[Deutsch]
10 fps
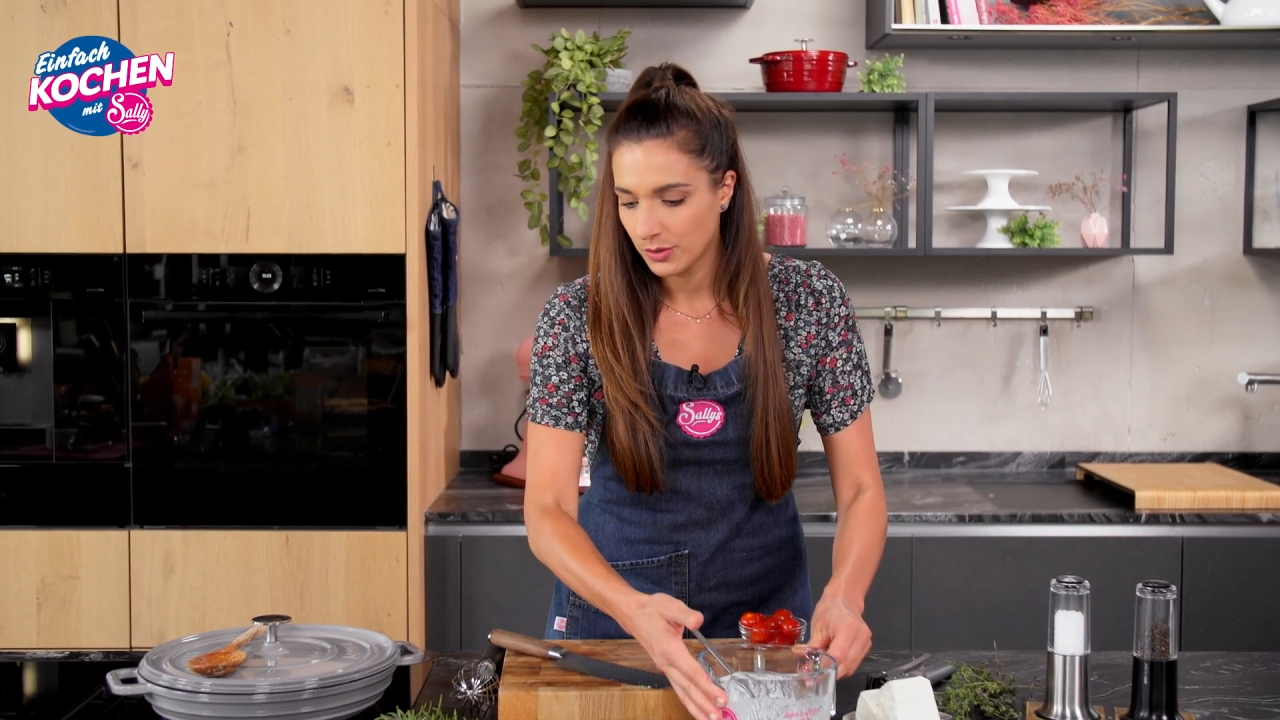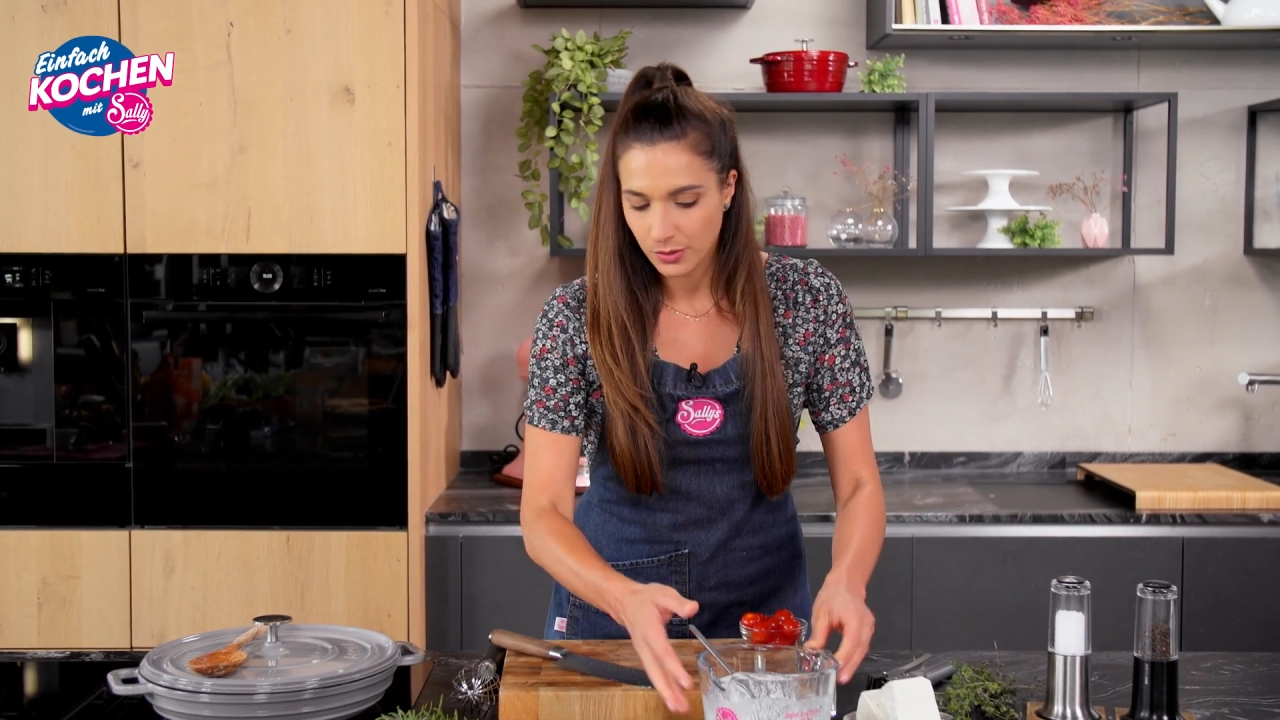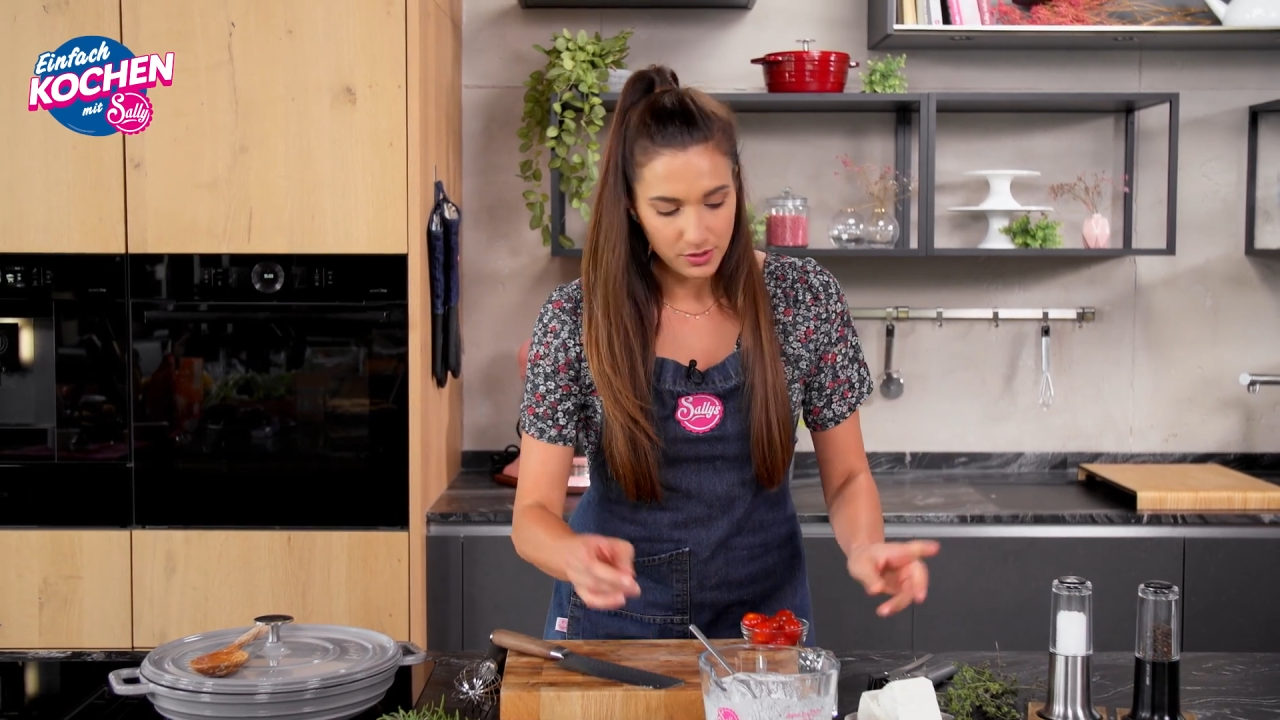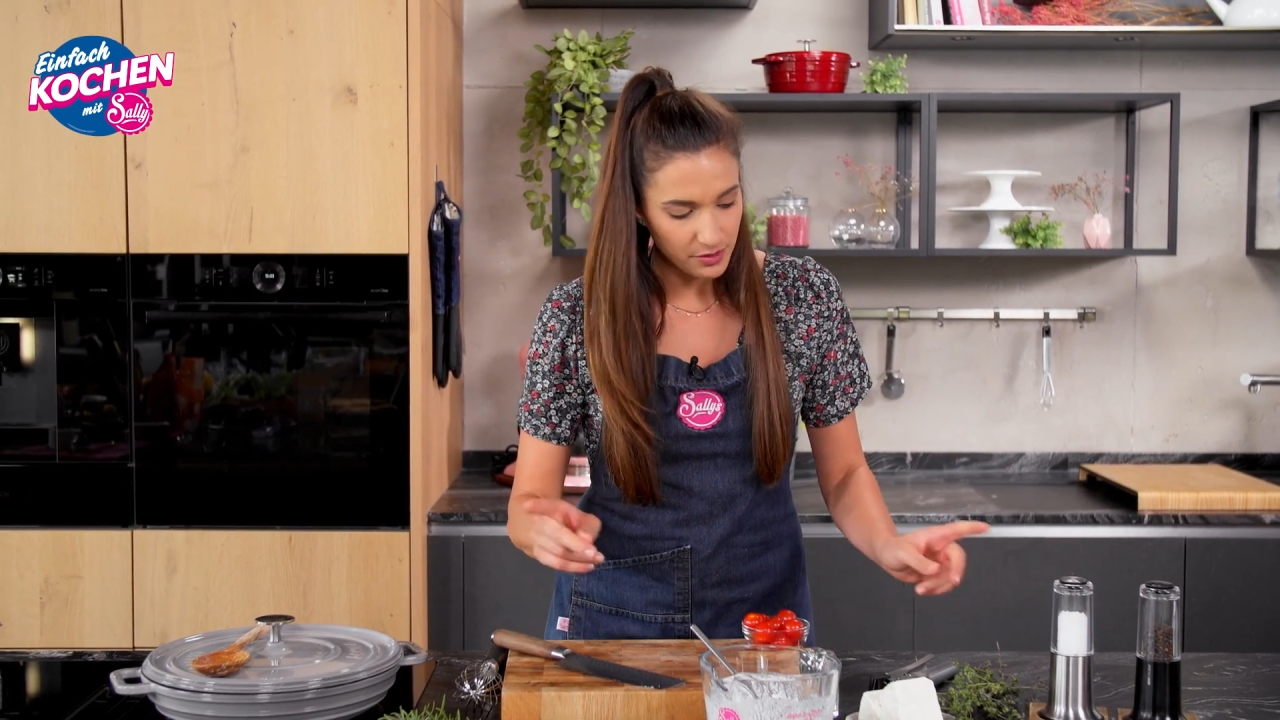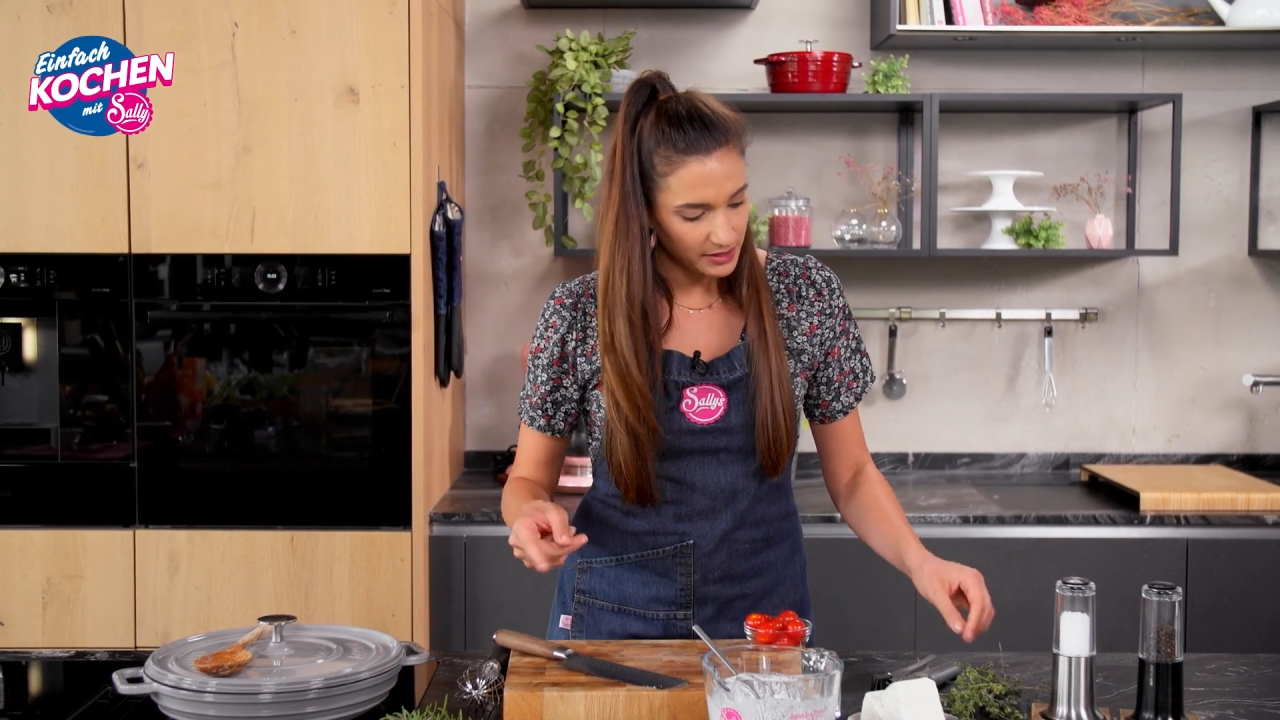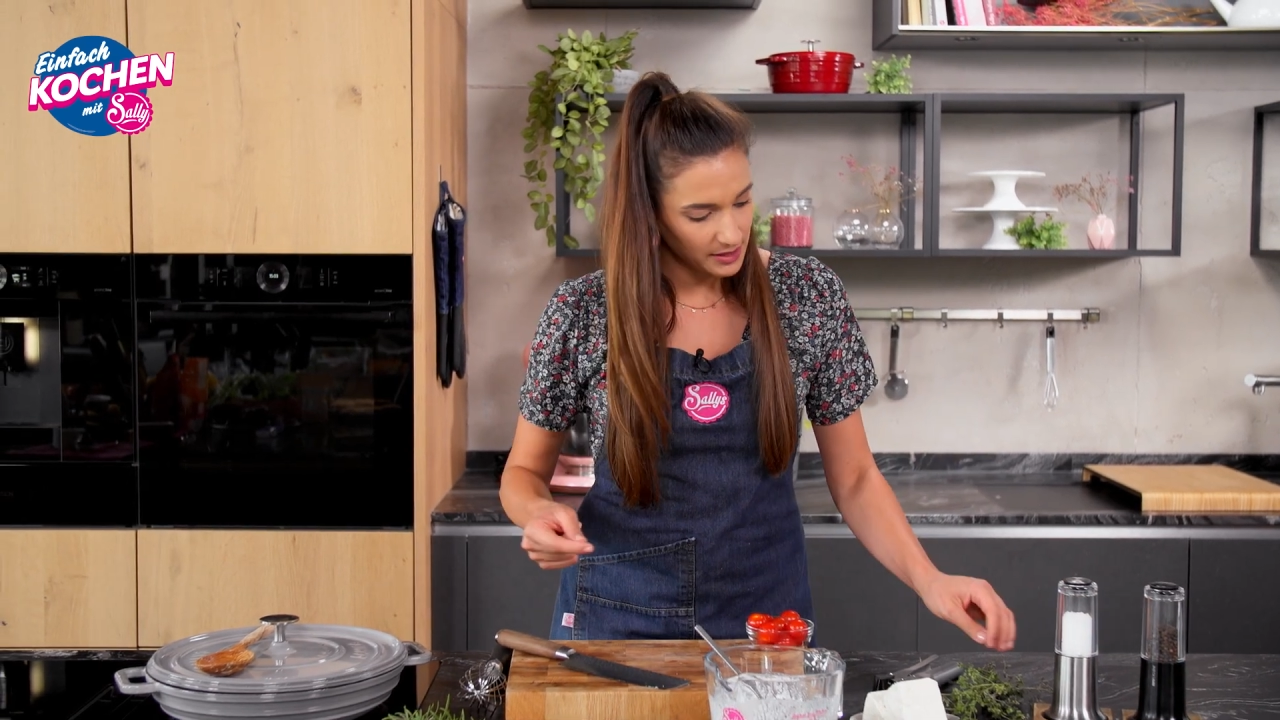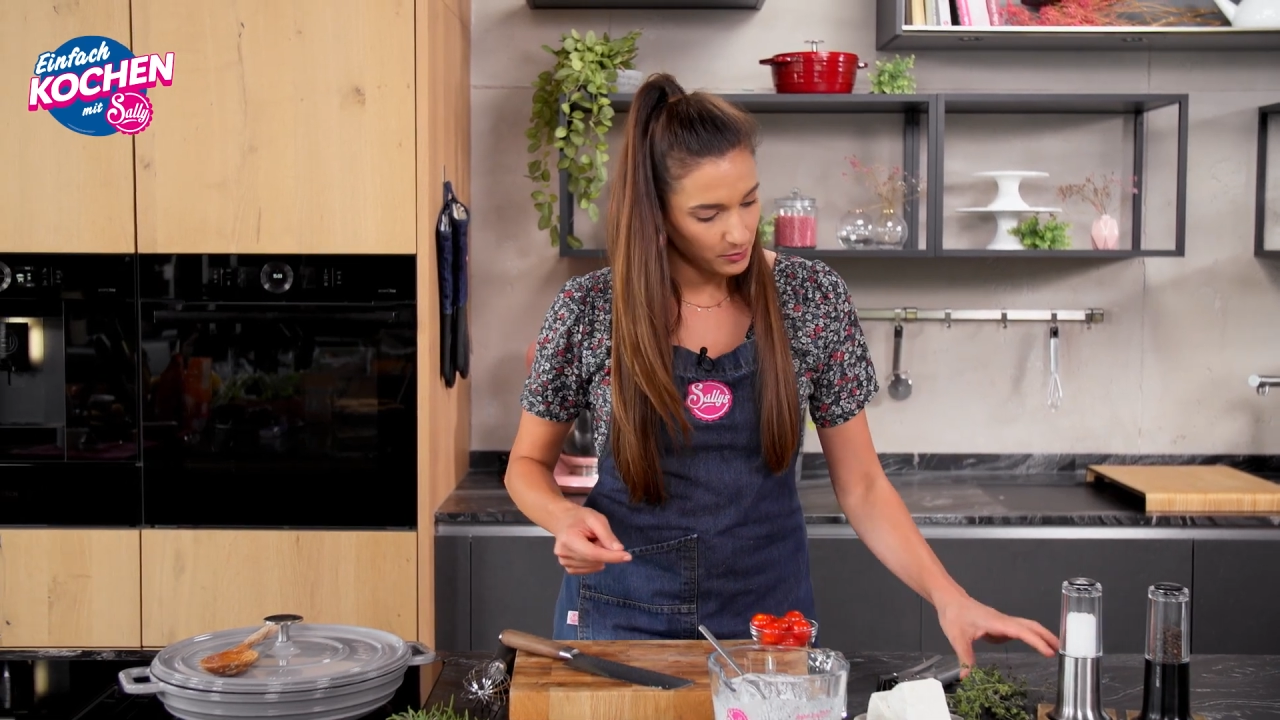Und wenn ihr